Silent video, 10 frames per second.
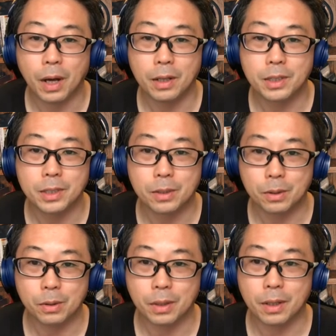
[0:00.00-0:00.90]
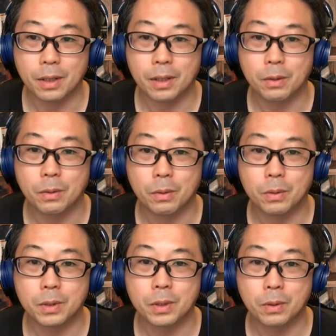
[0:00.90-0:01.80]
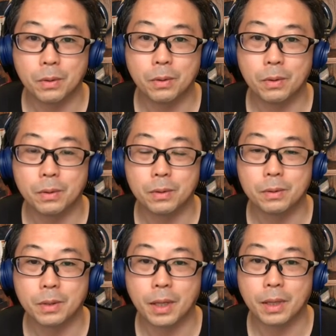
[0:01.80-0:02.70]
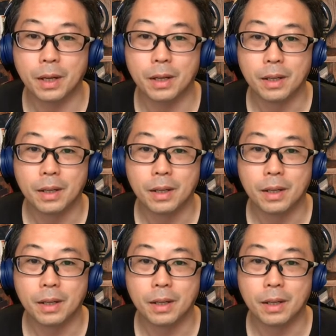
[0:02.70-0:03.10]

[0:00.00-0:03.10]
安心するというか、あの、この授業を受けた、